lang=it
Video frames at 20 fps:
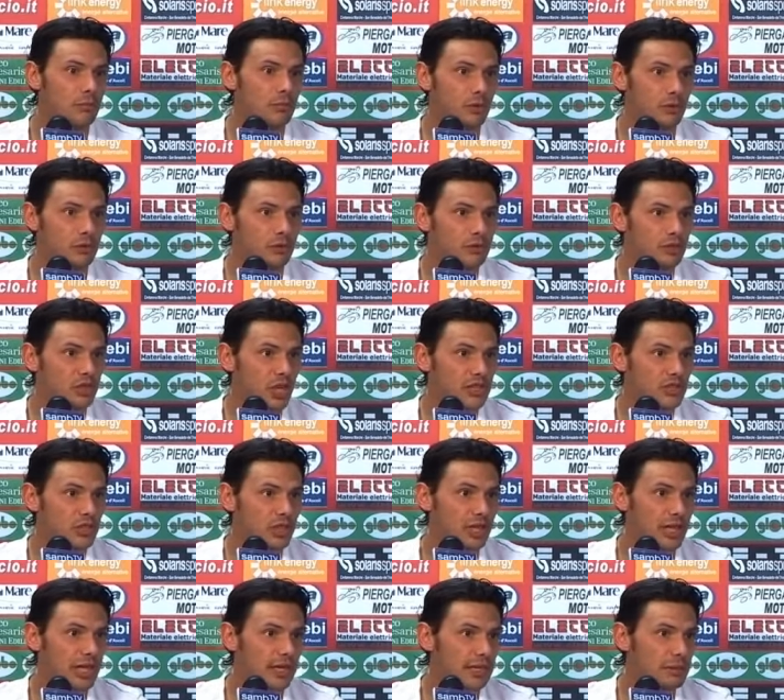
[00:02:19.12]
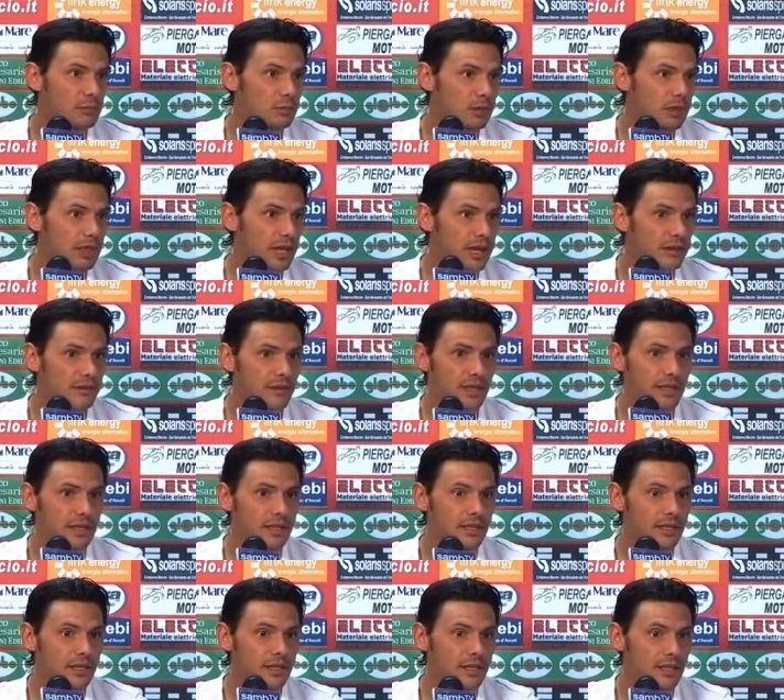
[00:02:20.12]
por- cioè, cercare di portare
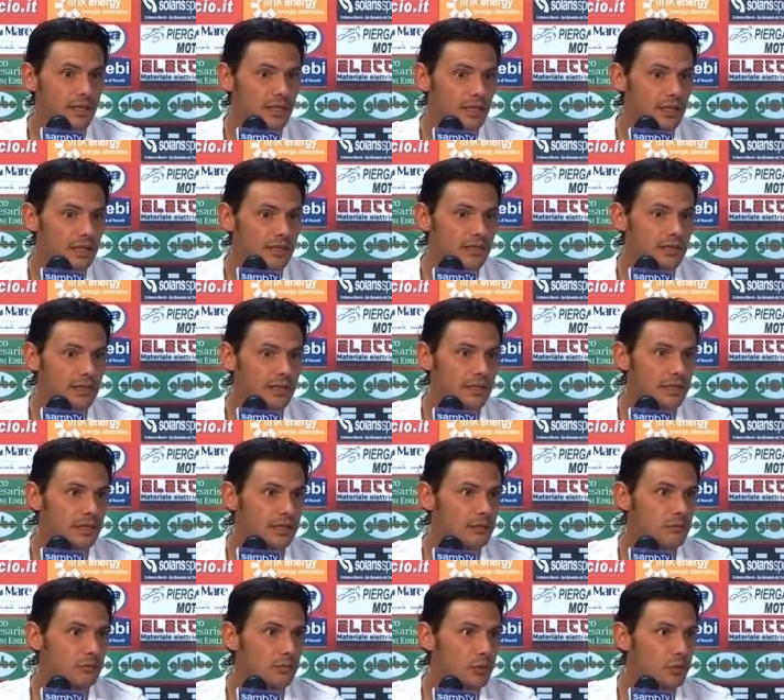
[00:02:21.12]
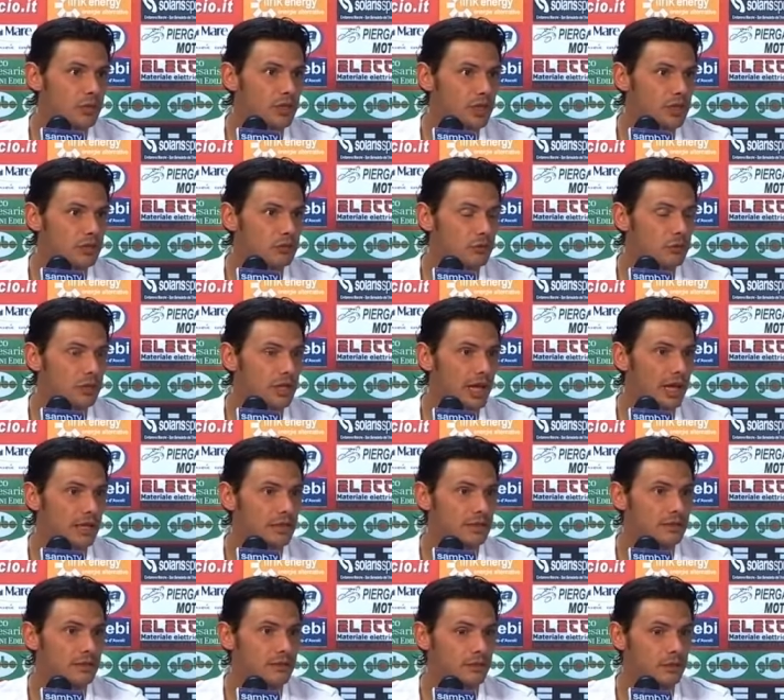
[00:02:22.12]
avanti un po' di
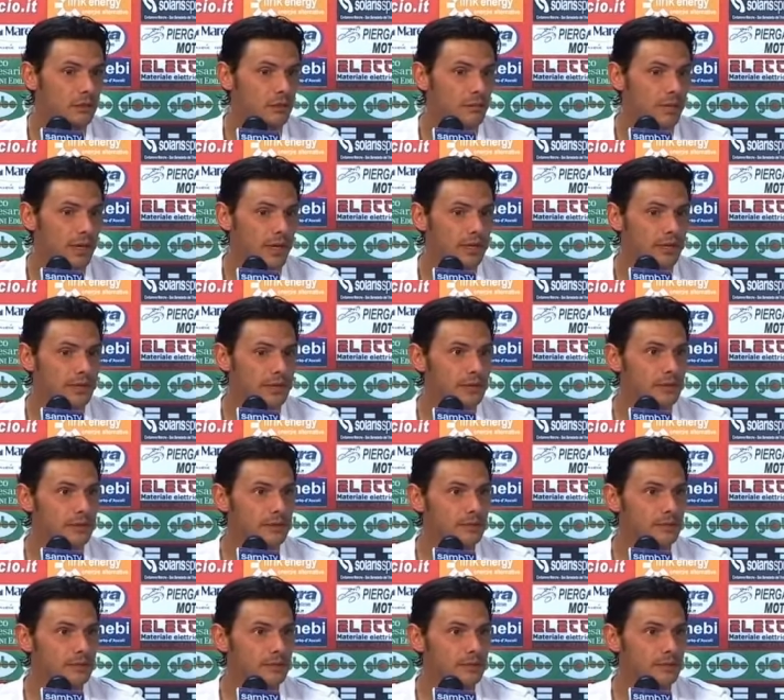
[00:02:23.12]
risultati, insomma.